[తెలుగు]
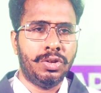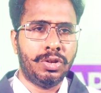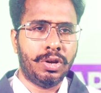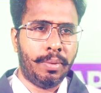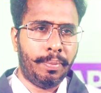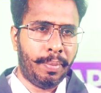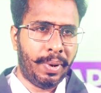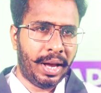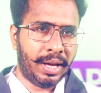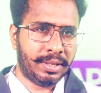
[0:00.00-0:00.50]

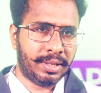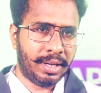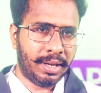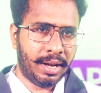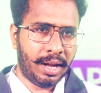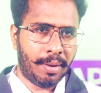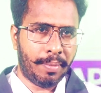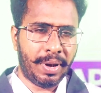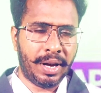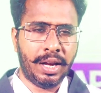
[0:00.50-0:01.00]
సో
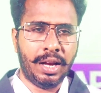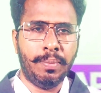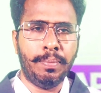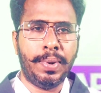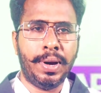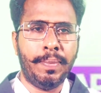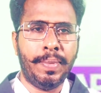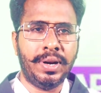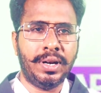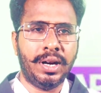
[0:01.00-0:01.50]
బేసిక్గా మరి
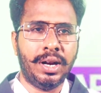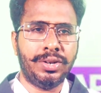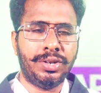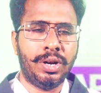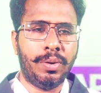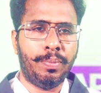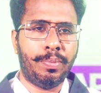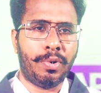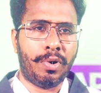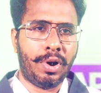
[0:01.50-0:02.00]

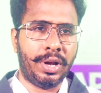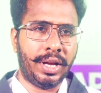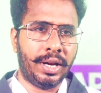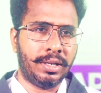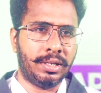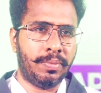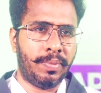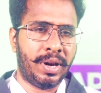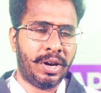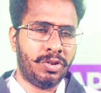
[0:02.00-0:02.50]
ఇంప్లిమెంటేషన్
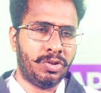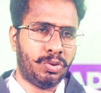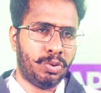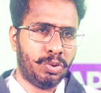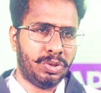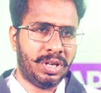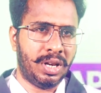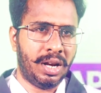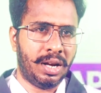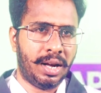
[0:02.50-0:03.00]
ప్రాజెక్ట్స్ మనం
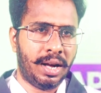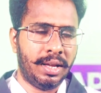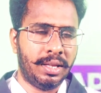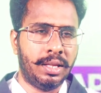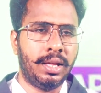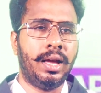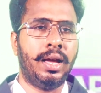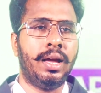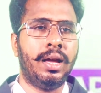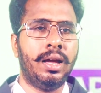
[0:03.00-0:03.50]

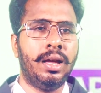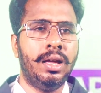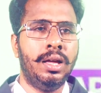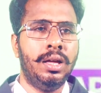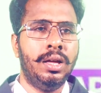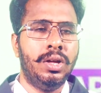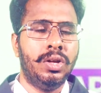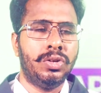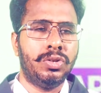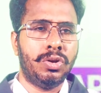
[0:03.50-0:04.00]
చూసినట్లయితే
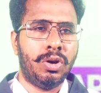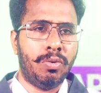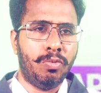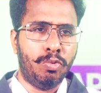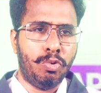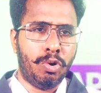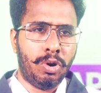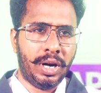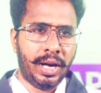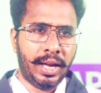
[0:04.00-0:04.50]
సో
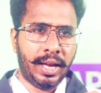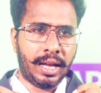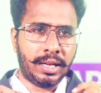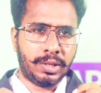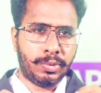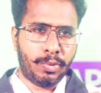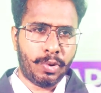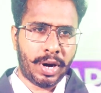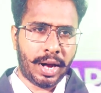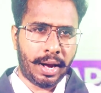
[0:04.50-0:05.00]
ఓన్లీ
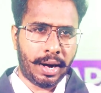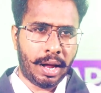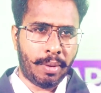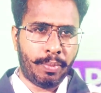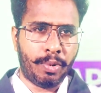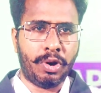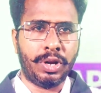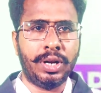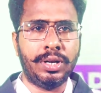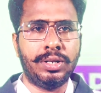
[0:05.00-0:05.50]
ఎస్ ఫోర్ హనా
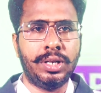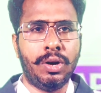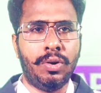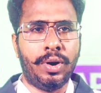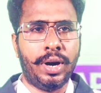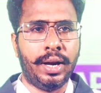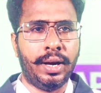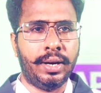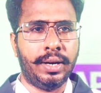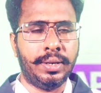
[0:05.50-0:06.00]
ప్రాజెక్ట్సే
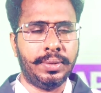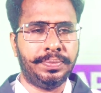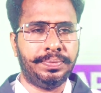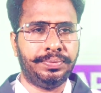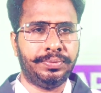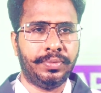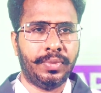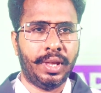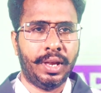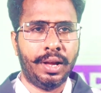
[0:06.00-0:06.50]
ఉన్నాయండి
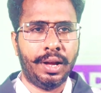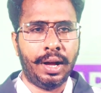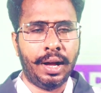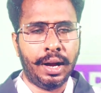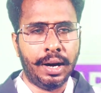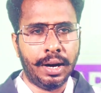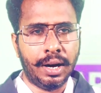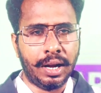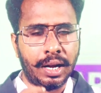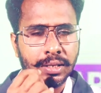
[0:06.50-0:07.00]

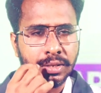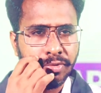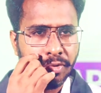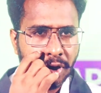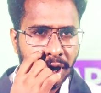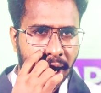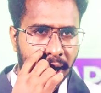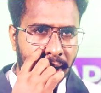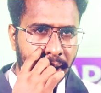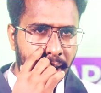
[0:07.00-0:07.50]
అండ్ ఎస్
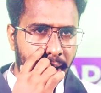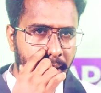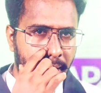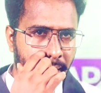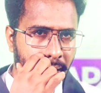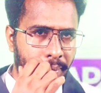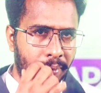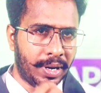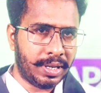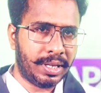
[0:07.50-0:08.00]
ఫోర్ హనా
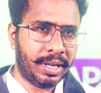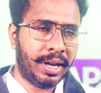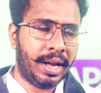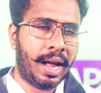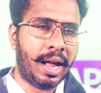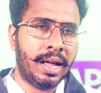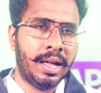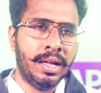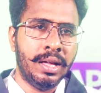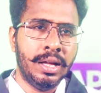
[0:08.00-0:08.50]
అంటే
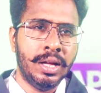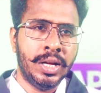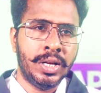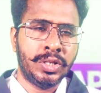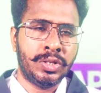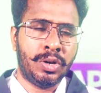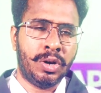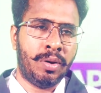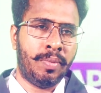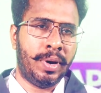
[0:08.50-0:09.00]
బేసిక్గా
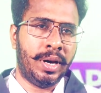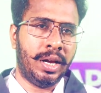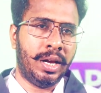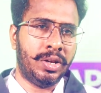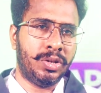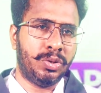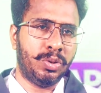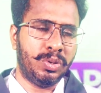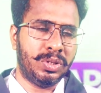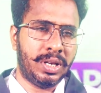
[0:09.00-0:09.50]
సో
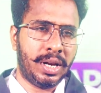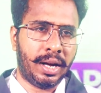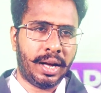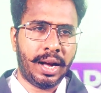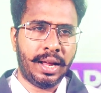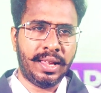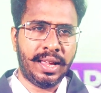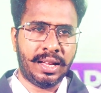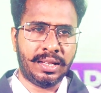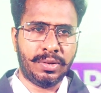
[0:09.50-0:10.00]
మనకి
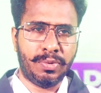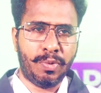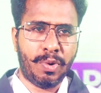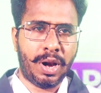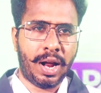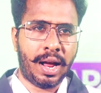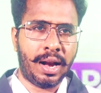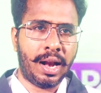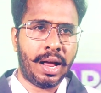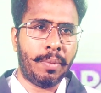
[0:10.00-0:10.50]
చూసినట్లయితే ఎస్
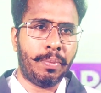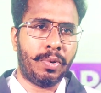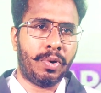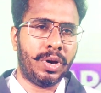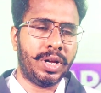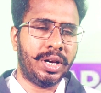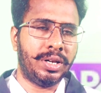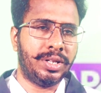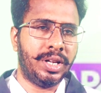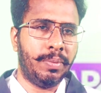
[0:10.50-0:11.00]
ఫోర్ హనా
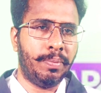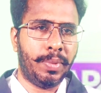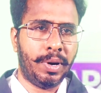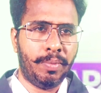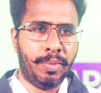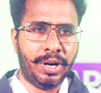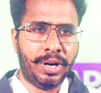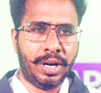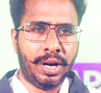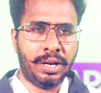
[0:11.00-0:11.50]
ప్రాజెక్ట్స్
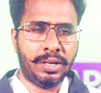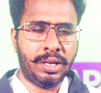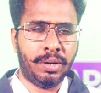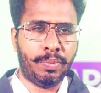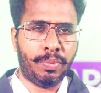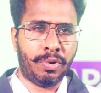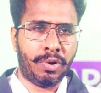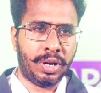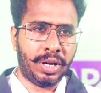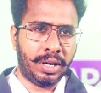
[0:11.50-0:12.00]

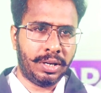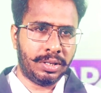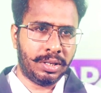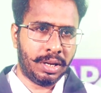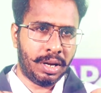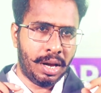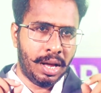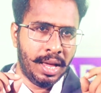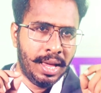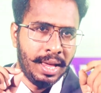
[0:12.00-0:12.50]
ఇంప్లిమెంటేషన్
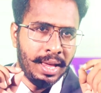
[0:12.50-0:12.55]
ప్రాజెక్ట్స్